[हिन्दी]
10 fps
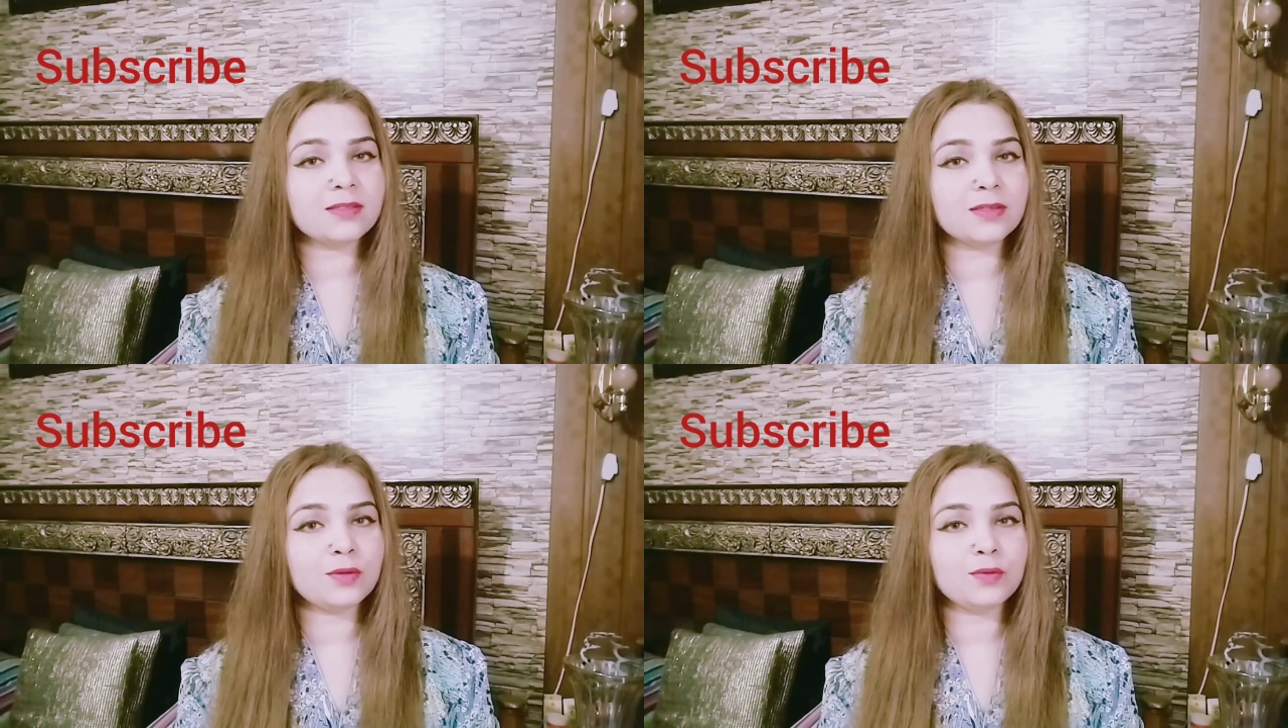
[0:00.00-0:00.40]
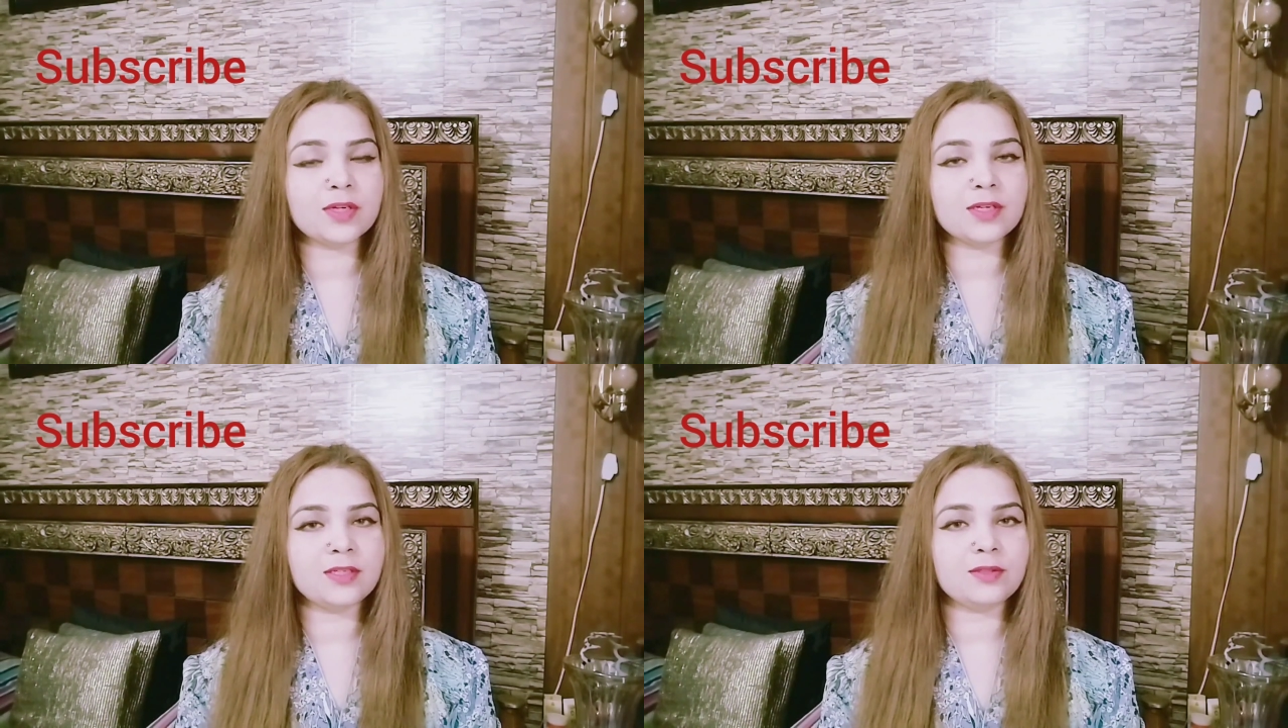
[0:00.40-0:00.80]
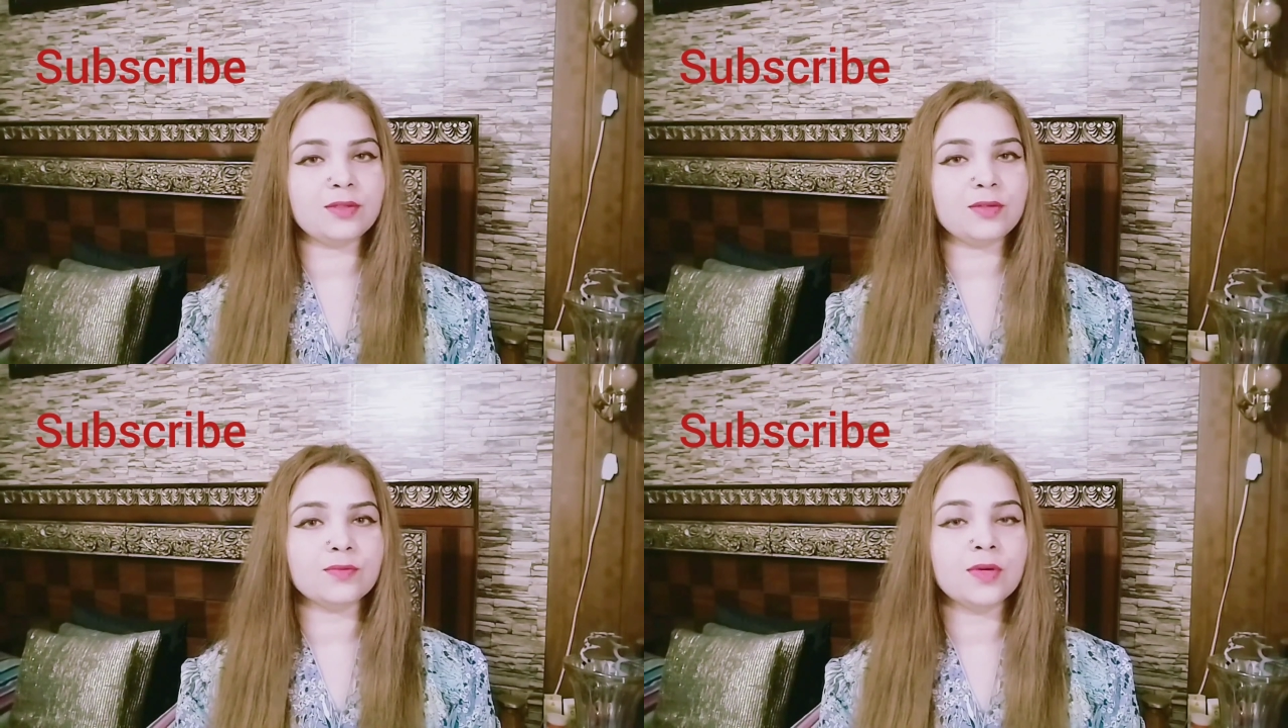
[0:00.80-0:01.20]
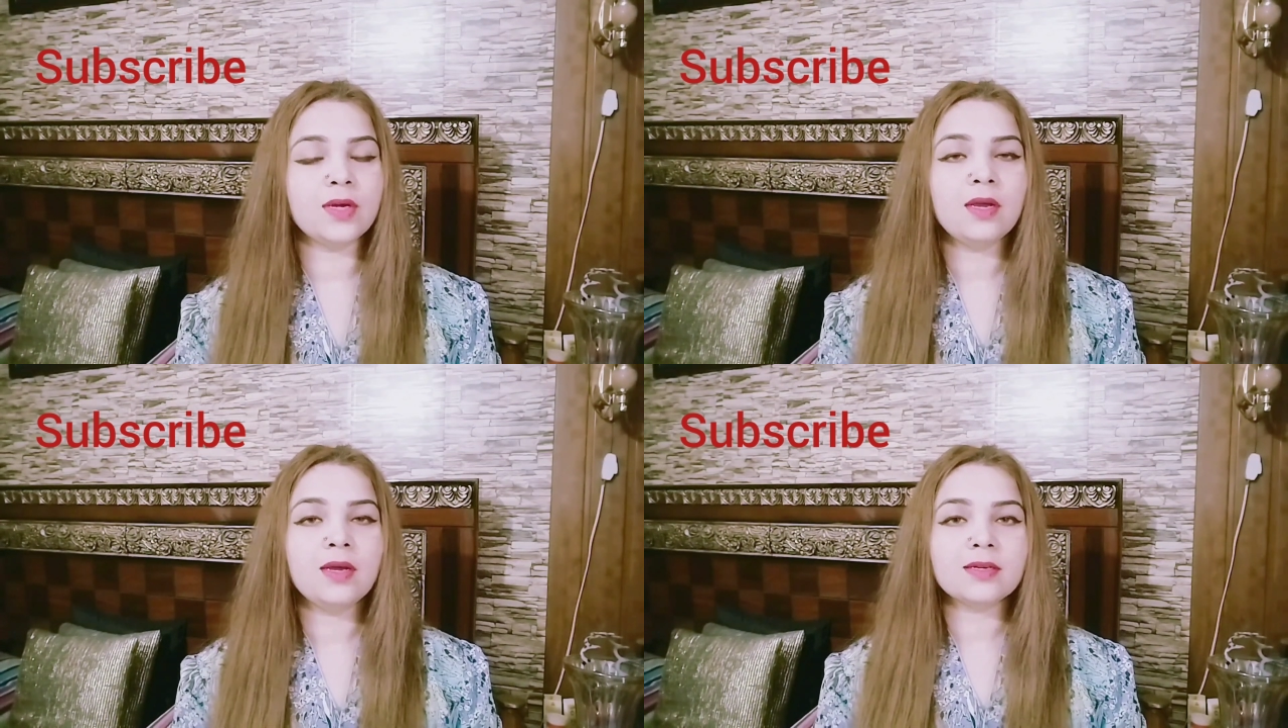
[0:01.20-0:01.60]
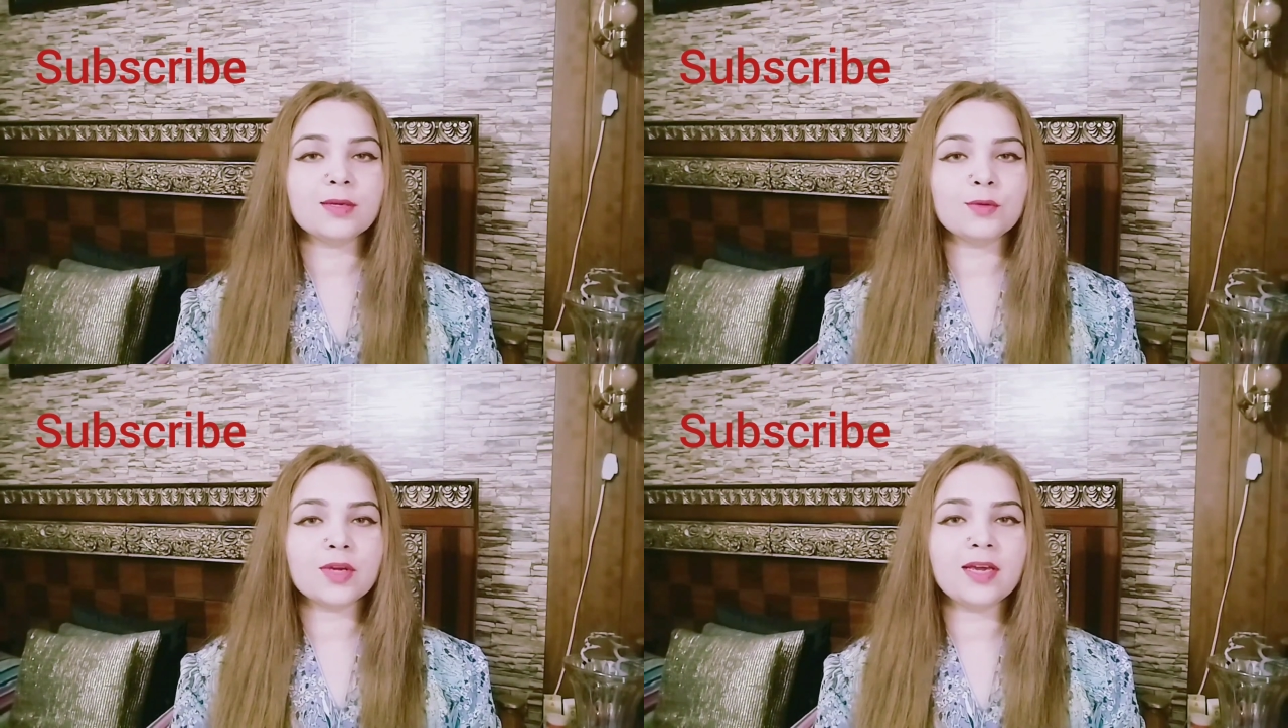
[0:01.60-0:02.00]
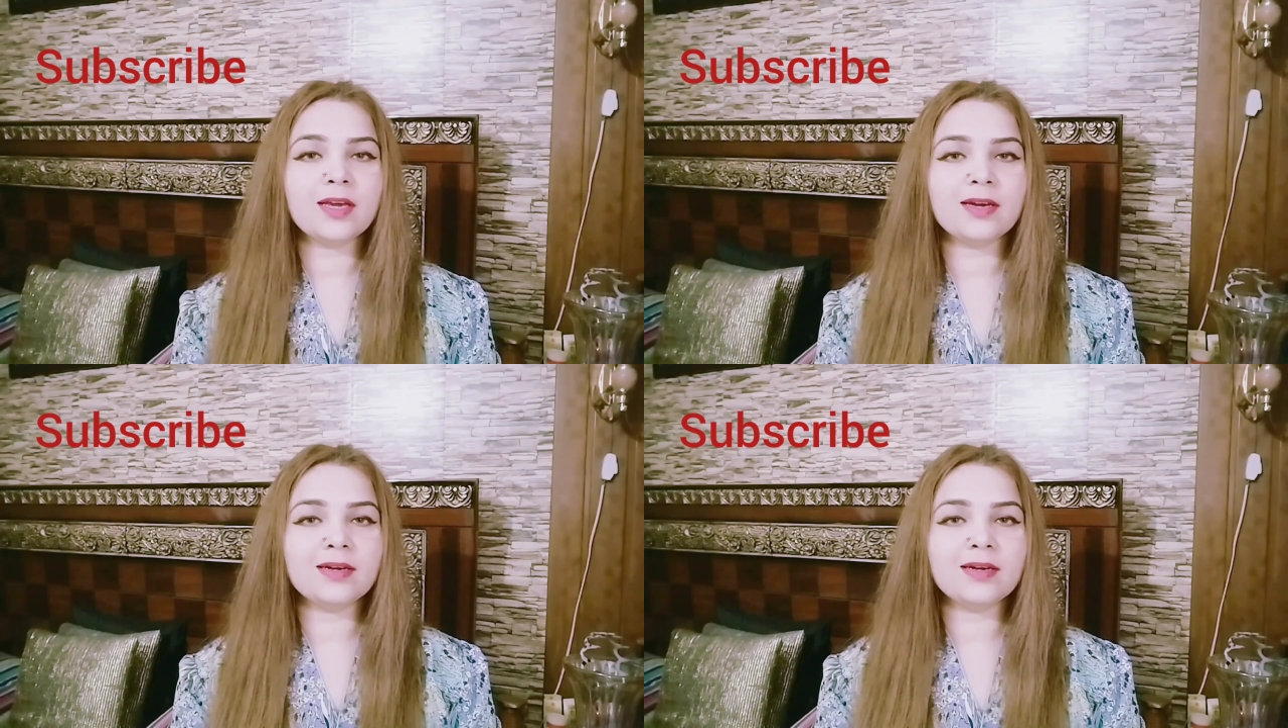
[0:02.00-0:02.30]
ज़रूर ख़रीदती हूँ क्योंकि